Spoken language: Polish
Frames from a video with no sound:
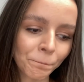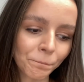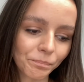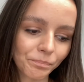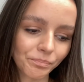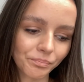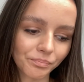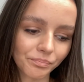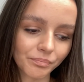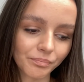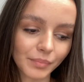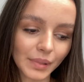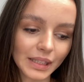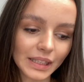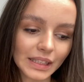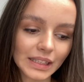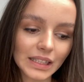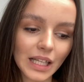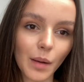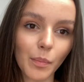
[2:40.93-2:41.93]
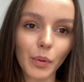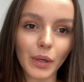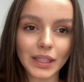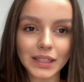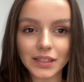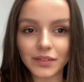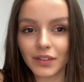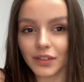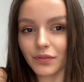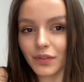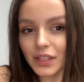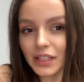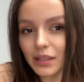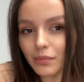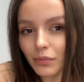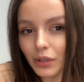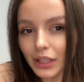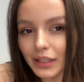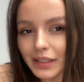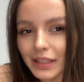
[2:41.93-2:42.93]
Mm, będę chciała pokazywać
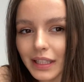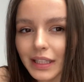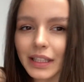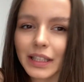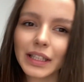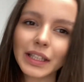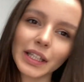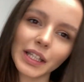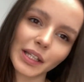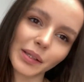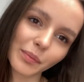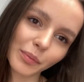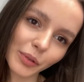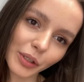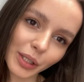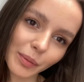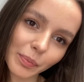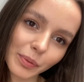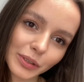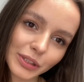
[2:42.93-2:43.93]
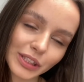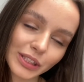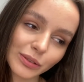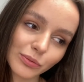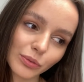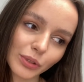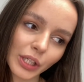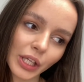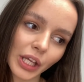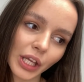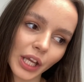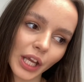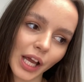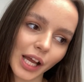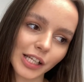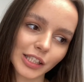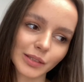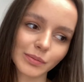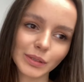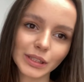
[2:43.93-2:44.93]
właśnie moje treningi, moje posiłki,
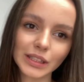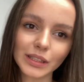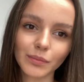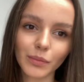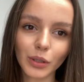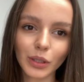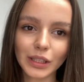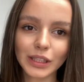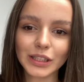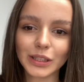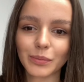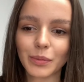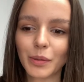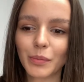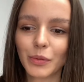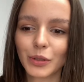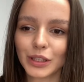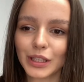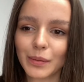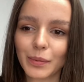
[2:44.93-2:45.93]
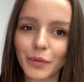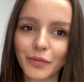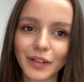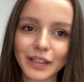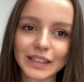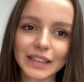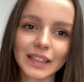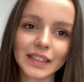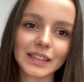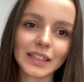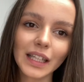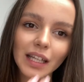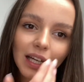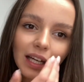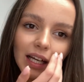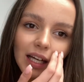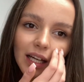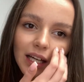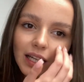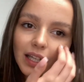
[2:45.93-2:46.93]
żebyście mogli sobie, można powiedzieć,
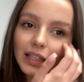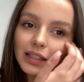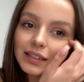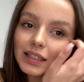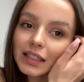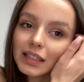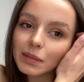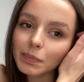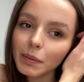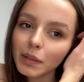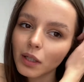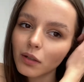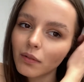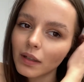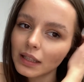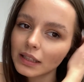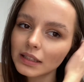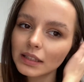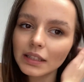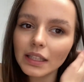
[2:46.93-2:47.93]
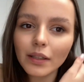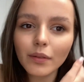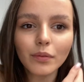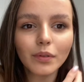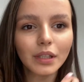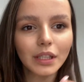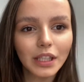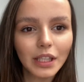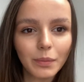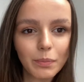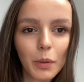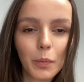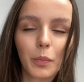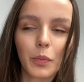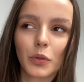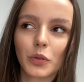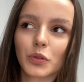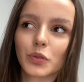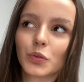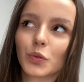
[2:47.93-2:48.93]
e, zainspirować się i po
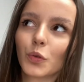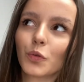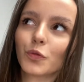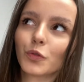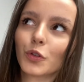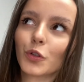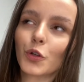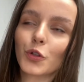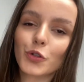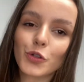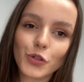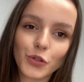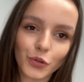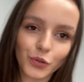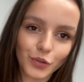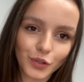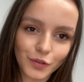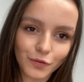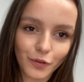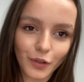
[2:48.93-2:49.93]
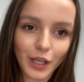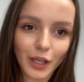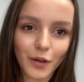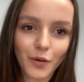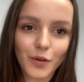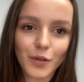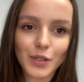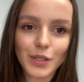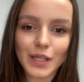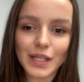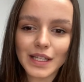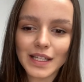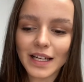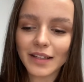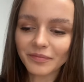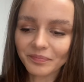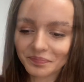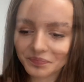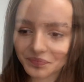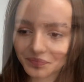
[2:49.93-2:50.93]
prostu wdrożyć to do swojego
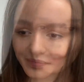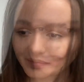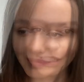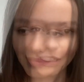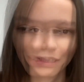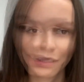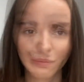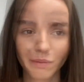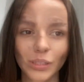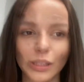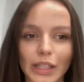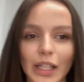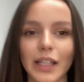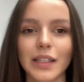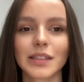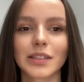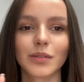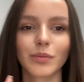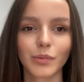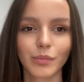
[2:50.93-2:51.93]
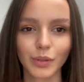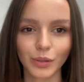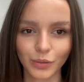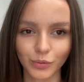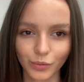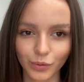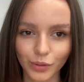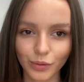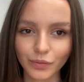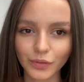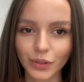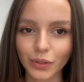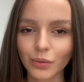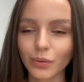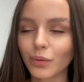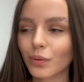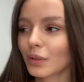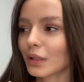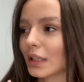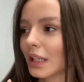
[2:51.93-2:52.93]
życia. Uwierzcie mi, że jak zrobimy dużo w
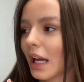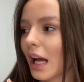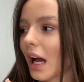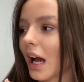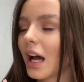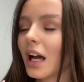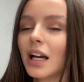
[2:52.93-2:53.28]
ciągu dnia,